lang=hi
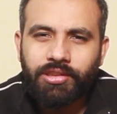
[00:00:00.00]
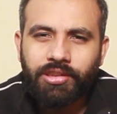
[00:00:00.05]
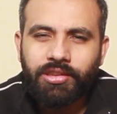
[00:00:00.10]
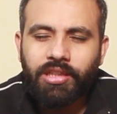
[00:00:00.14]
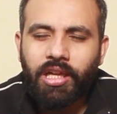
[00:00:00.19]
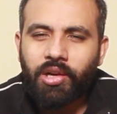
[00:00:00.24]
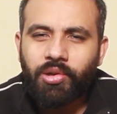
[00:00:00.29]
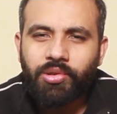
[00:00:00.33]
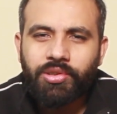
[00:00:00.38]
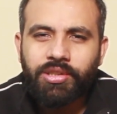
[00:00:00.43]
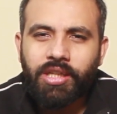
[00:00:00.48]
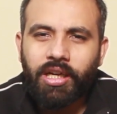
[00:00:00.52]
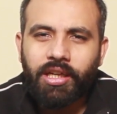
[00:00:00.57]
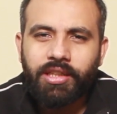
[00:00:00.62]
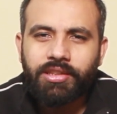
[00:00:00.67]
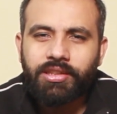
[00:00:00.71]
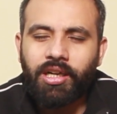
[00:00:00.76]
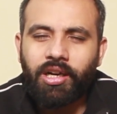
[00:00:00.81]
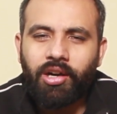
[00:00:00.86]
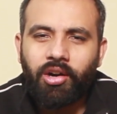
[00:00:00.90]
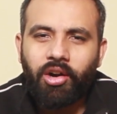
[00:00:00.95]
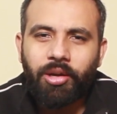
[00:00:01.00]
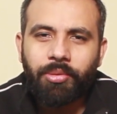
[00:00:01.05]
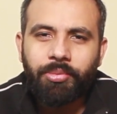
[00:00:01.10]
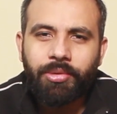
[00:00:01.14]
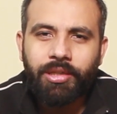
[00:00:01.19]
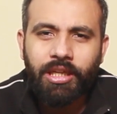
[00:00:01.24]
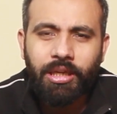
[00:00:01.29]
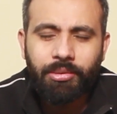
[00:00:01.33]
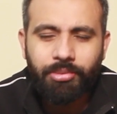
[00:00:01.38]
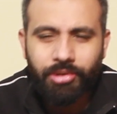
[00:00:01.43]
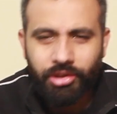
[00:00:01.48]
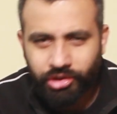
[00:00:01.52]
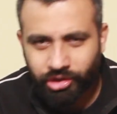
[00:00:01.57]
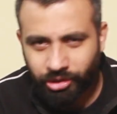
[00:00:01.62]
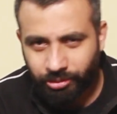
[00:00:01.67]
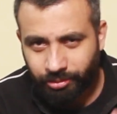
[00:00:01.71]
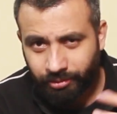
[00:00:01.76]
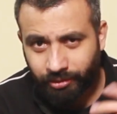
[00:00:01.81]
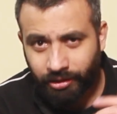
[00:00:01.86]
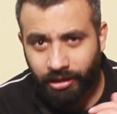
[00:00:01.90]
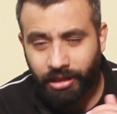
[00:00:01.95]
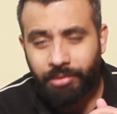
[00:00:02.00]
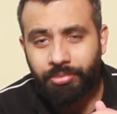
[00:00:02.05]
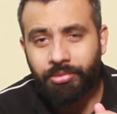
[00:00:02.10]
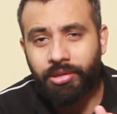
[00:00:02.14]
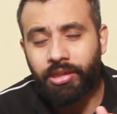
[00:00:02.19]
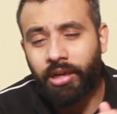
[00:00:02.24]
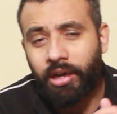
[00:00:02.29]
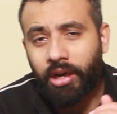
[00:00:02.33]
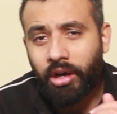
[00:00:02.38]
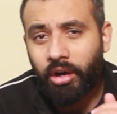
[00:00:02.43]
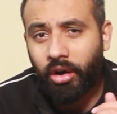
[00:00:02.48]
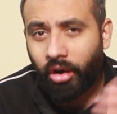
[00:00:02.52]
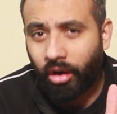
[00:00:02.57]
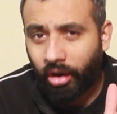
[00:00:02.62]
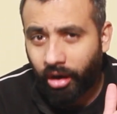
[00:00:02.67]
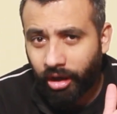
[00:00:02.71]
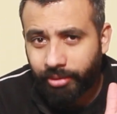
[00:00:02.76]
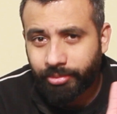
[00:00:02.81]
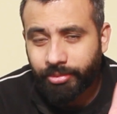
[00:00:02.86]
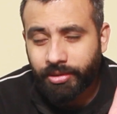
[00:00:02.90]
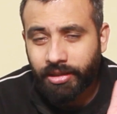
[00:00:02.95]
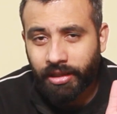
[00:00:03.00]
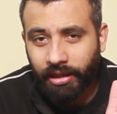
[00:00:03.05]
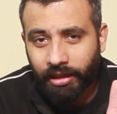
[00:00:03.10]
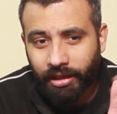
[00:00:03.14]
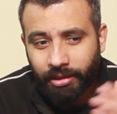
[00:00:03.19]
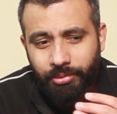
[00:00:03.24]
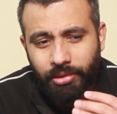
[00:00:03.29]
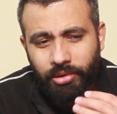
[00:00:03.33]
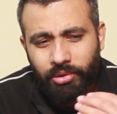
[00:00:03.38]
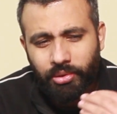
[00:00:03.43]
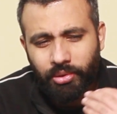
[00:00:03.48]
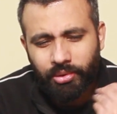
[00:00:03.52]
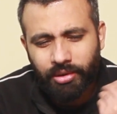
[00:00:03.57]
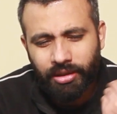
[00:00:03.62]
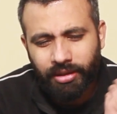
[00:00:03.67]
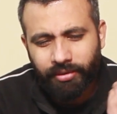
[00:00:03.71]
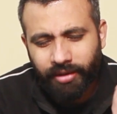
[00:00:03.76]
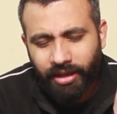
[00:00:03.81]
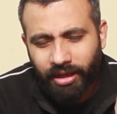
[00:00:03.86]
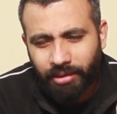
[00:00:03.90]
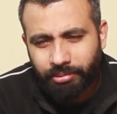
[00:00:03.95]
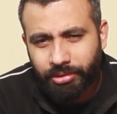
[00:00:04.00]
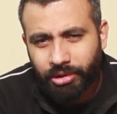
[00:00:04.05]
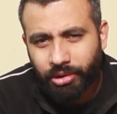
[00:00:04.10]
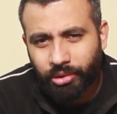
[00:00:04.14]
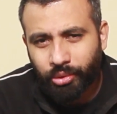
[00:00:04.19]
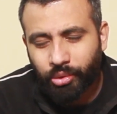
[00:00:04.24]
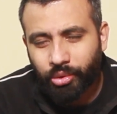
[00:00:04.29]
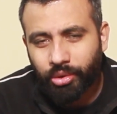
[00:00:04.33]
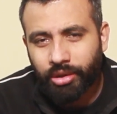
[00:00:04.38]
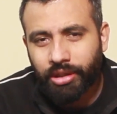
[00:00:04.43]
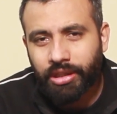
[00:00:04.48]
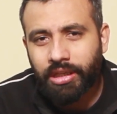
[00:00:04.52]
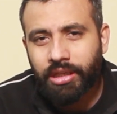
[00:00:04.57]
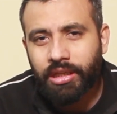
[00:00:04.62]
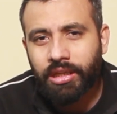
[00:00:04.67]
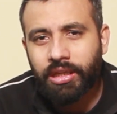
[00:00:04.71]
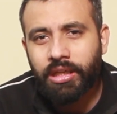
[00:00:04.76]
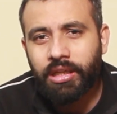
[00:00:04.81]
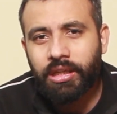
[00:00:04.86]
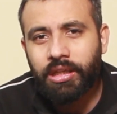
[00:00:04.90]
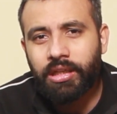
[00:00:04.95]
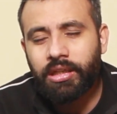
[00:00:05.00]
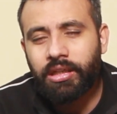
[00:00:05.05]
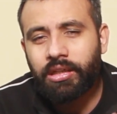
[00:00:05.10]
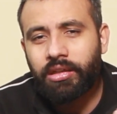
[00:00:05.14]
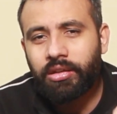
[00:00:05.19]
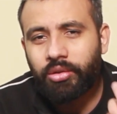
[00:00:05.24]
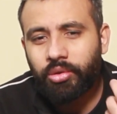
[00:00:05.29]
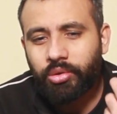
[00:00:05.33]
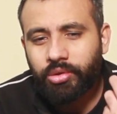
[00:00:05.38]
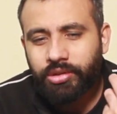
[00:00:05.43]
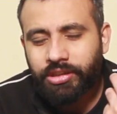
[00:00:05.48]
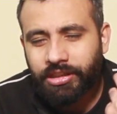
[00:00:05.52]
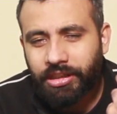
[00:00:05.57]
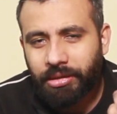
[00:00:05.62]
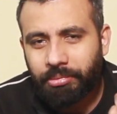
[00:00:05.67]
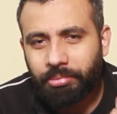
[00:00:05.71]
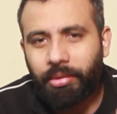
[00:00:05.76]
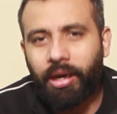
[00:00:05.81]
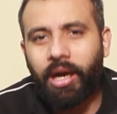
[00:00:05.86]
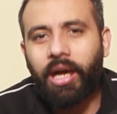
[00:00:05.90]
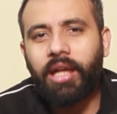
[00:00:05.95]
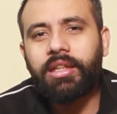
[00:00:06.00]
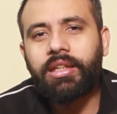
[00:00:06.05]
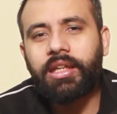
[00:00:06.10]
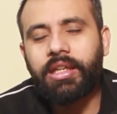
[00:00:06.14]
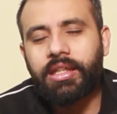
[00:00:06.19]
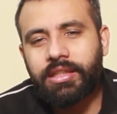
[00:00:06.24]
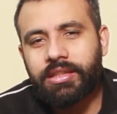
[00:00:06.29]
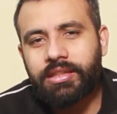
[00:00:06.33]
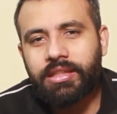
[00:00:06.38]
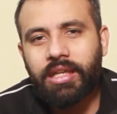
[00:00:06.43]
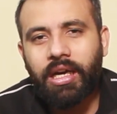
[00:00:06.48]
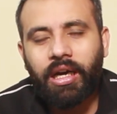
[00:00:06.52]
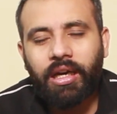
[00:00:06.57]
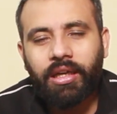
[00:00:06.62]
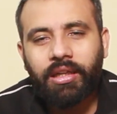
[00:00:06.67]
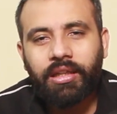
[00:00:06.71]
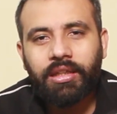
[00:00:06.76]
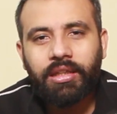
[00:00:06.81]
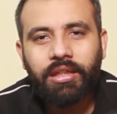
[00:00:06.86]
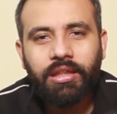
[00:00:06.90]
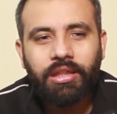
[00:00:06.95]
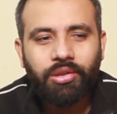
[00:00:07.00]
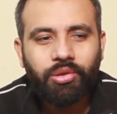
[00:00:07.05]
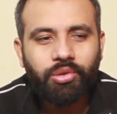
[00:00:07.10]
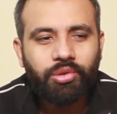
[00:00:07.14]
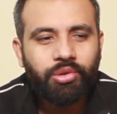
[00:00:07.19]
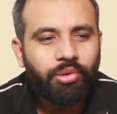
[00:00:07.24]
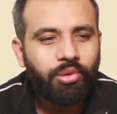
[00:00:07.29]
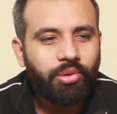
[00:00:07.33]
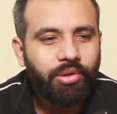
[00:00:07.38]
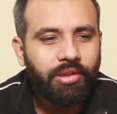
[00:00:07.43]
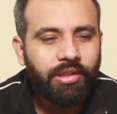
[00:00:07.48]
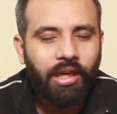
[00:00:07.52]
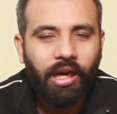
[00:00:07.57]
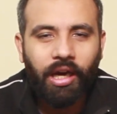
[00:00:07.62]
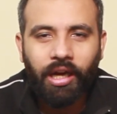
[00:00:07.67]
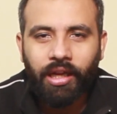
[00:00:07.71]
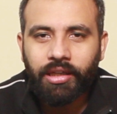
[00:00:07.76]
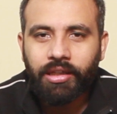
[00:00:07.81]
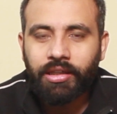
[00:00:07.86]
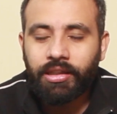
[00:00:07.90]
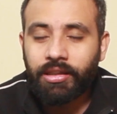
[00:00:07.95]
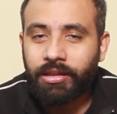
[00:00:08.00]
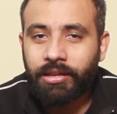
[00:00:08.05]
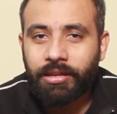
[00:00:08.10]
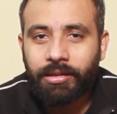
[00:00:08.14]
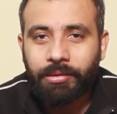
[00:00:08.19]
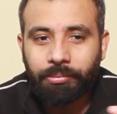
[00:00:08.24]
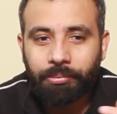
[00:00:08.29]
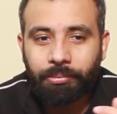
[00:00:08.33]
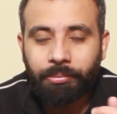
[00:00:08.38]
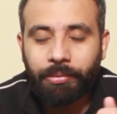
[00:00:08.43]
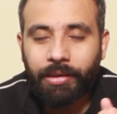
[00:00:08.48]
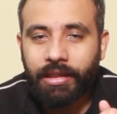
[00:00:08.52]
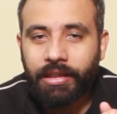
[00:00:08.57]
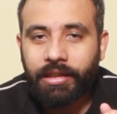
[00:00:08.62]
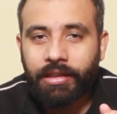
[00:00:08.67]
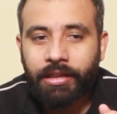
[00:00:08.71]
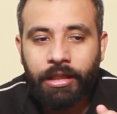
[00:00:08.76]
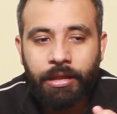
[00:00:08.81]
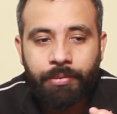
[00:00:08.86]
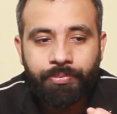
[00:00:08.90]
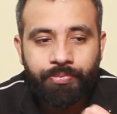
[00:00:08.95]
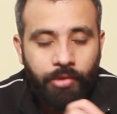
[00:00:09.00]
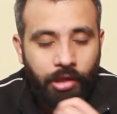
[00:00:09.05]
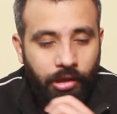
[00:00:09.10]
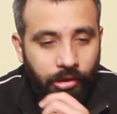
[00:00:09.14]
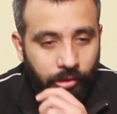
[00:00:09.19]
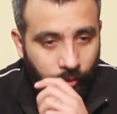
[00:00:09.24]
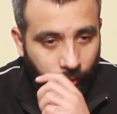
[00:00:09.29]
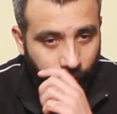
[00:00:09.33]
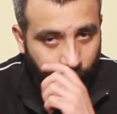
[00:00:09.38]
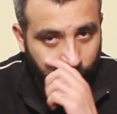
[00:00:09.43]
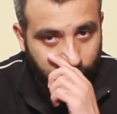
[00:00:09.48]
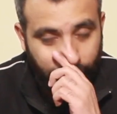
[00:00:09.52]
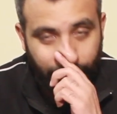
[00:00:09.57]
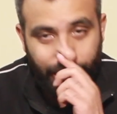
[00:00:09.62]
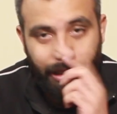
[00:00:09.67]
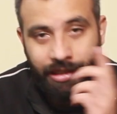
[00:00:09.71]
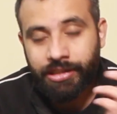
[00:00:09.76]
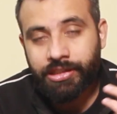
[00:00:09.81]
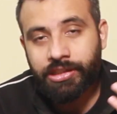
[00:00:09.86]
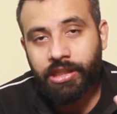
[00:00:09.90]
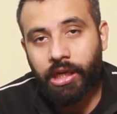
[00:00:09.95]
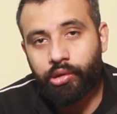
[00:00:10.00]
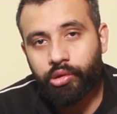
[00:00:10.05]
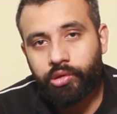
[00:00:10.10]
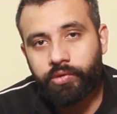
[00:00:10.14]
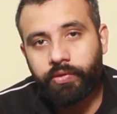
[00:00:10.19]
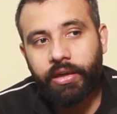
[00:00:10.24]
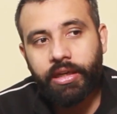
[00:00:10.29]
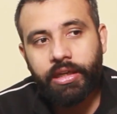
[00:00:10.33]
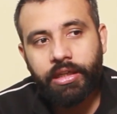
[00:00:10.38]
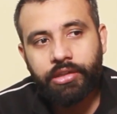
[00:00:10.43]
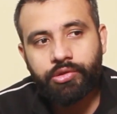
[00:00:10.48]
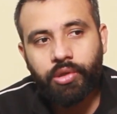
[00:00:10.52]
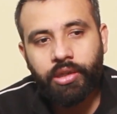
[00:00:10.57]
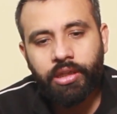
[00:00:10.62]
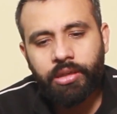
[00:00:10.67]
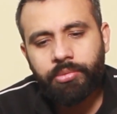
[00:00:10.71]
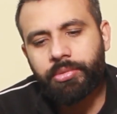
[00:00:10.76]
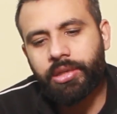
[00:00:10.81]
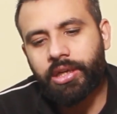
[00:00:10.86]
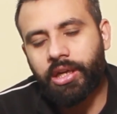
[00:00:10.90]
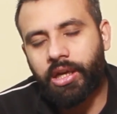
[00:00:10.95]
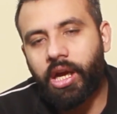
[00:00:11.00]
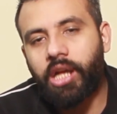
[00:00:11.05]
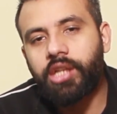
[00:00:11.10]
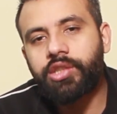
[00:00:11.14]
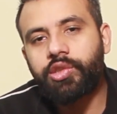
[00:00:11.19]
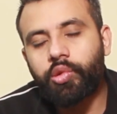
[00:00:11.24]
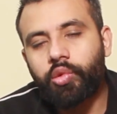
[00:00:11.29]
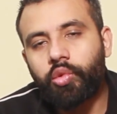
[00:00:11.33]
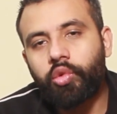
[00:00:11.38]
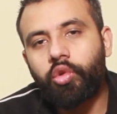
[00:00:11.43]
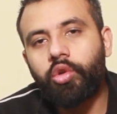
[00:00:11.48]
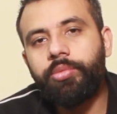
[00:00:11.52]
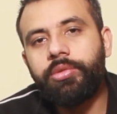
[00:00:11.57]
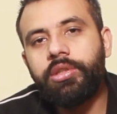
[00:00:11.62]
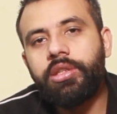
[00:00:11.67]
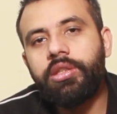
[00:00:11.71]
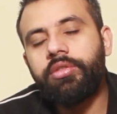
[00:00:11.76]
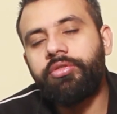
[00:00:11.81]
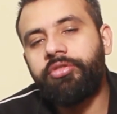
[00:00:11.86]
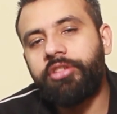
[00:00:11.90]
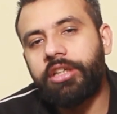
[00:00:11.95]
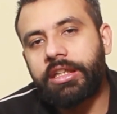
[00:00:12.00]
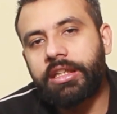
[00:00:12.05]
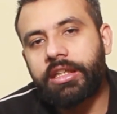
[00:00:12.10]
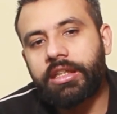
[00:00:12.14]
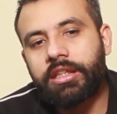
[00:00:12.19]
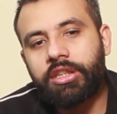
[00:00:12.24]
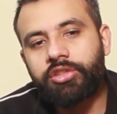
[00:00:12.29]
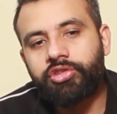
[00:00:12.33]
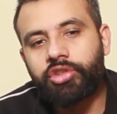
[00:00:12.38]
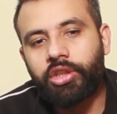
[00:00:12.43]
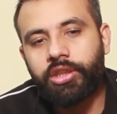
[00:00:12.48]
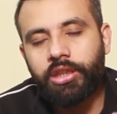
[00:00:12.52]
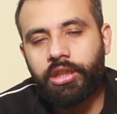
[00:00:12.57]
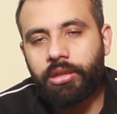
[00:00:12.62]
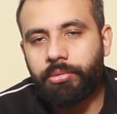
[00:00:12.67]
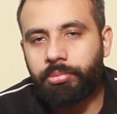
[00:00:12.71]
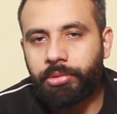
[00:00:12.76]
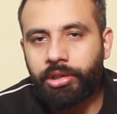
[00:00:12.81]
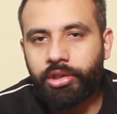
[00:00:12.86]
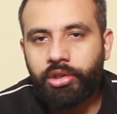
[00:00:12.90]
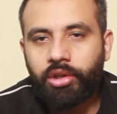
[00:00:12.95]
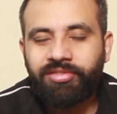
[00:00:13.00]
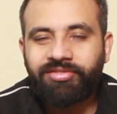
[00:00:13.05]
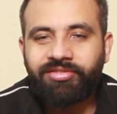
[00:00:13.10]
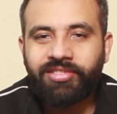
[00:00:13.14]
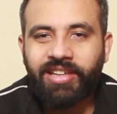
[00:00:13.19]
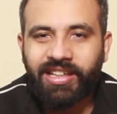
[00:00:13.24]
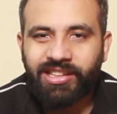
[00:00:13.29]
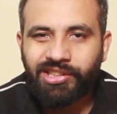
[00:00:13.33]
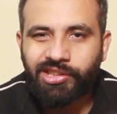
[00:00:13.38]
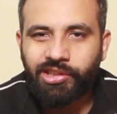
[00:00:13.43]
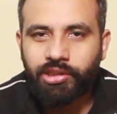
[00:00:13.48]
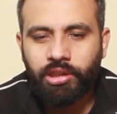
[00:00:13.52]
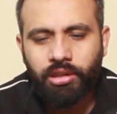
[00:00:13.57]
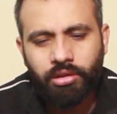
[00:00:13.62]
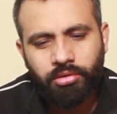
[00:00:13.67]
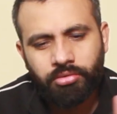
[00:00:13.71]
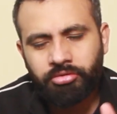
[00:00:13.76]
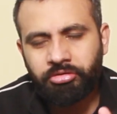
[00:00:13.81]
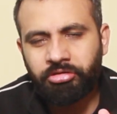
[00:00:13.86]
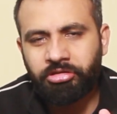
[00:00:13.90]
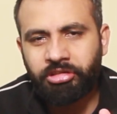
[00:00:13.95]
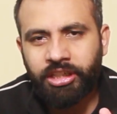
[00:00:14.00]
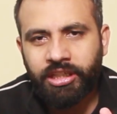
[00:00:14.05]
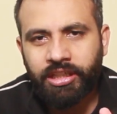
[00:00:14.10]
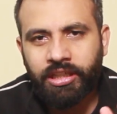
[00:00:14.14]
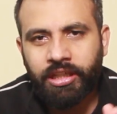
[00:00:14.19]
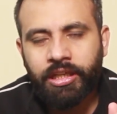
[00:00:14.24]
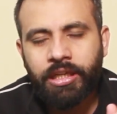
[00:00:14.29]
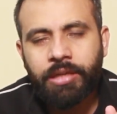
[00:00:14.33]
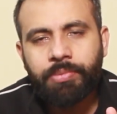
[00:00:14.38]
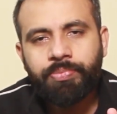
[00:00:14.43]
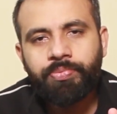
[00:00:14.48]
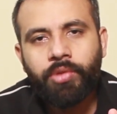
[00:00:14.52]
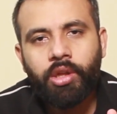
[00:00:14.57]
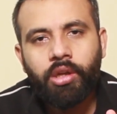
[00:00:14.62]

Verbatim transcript: सितारों से आगे जहाँ और भी हैं अभी के इम्तहान और भी हैं अभी तो डेवलपमेंट होगी उसके बाद कहीं जाके कोई सूरत हाल बनेगी तो ए साउथ वाले जो हैं मेरे ख्याल से उनको भी वेट करना चाहिए मिड ऑफ नेक्स्ट ईयर वेट करें